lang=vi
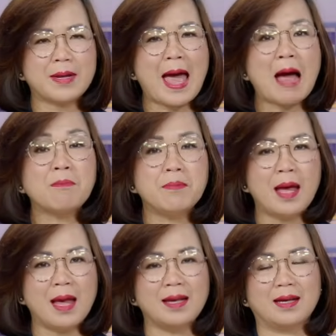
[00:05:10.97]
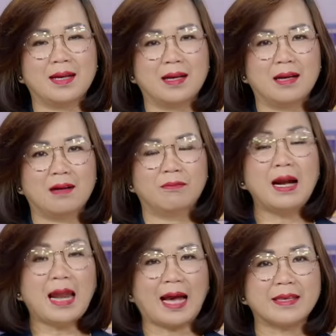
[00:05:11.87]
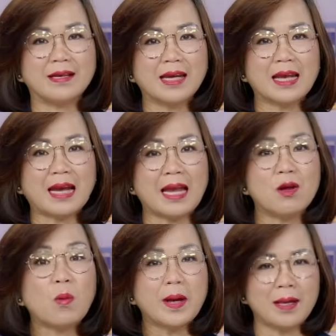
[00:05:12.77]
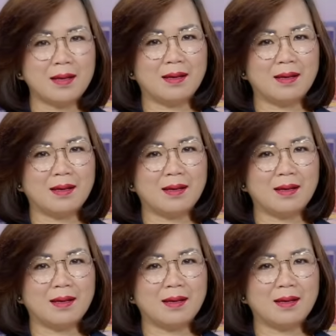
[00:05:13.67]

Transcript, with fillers: đam mê với lại những cái cây quý